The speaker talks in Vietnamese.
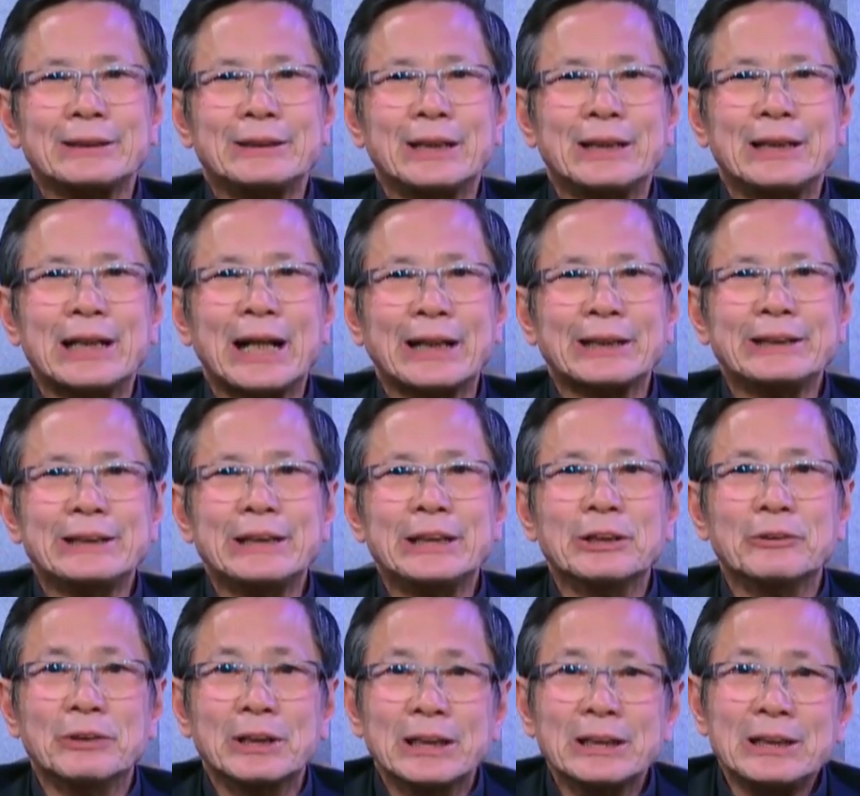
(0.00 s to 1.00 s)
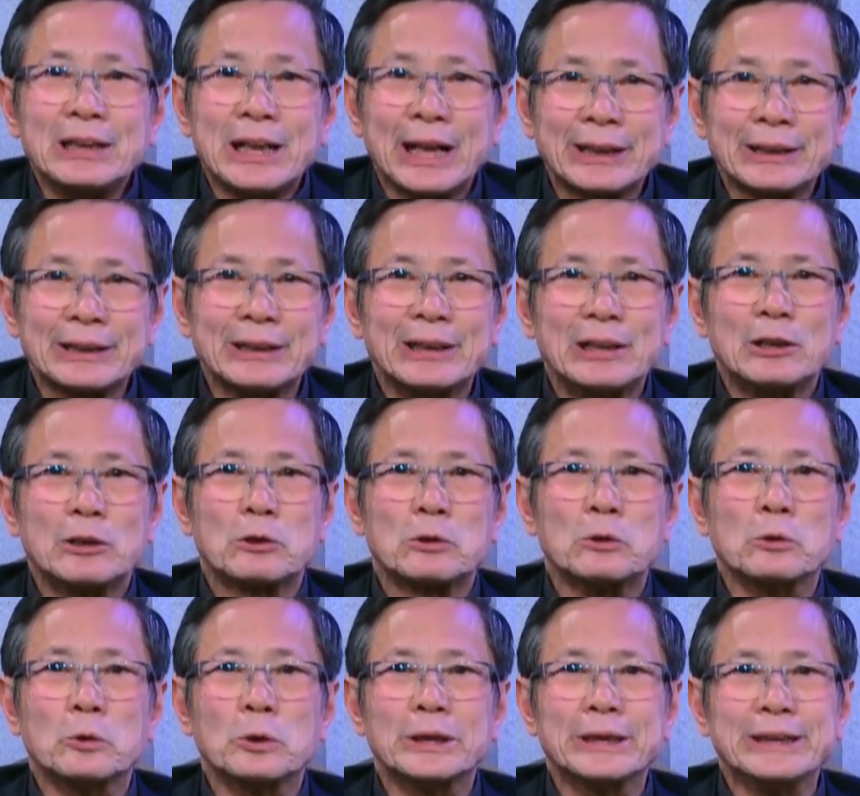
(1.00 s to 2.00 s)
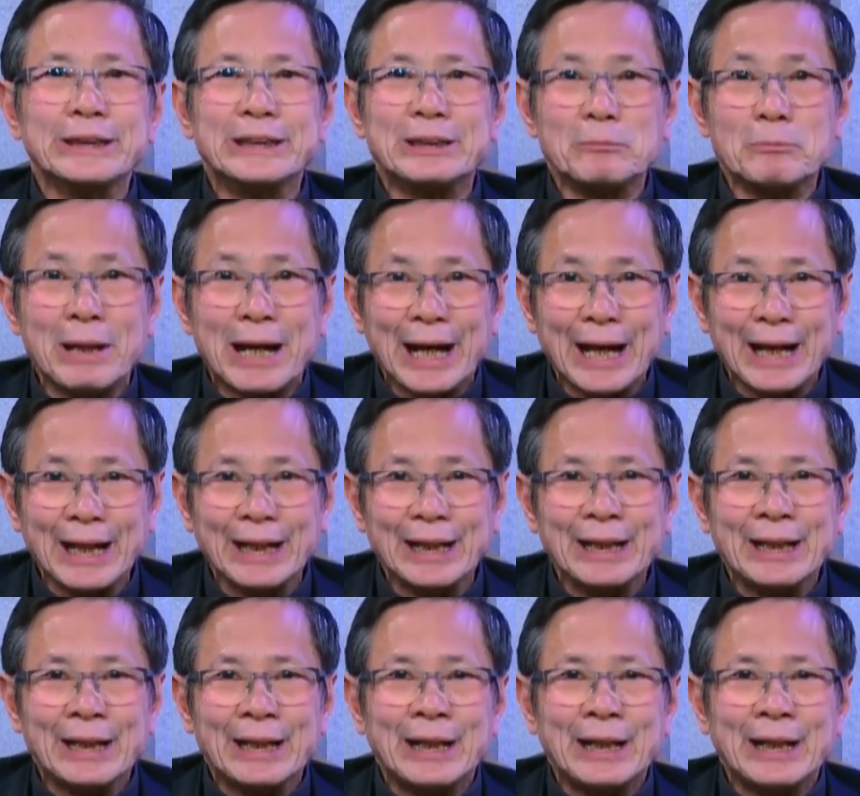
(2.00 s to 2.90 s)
nhận lãnh nhiều ơn lành của Đức Mẹ